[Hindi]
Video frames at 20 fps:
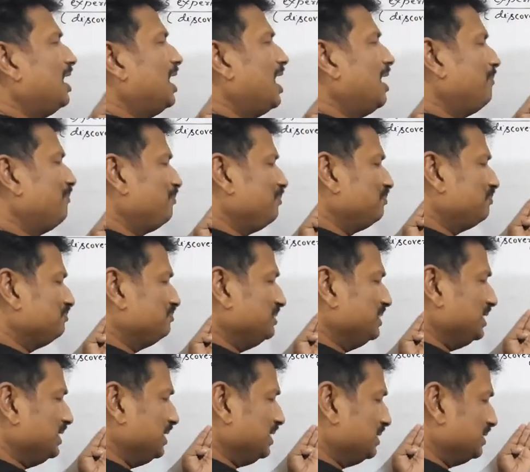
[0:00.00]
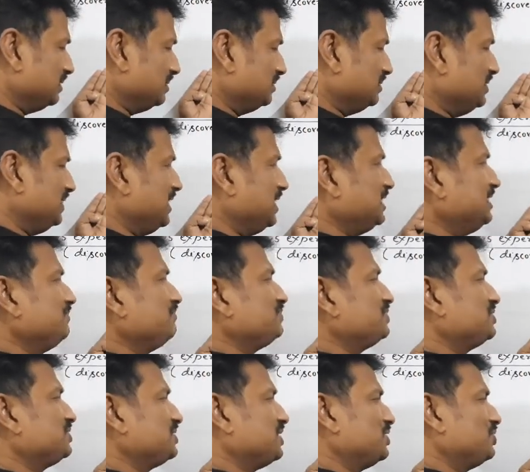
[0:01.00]
आप निगेटिव
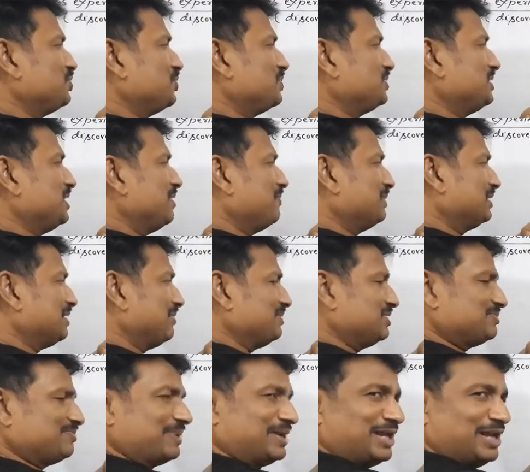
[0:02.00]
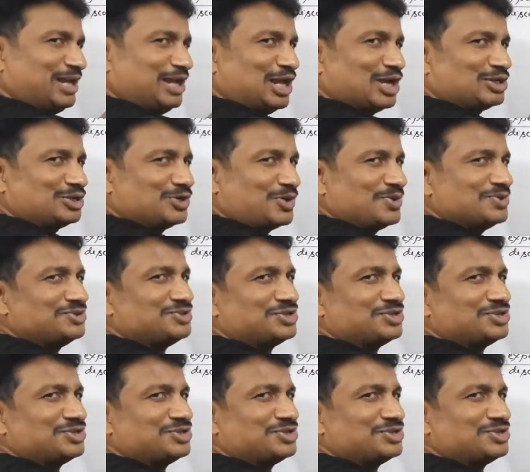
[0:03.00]
से जोड़ दिए मतलब इस पर इलेक्ट्रॉन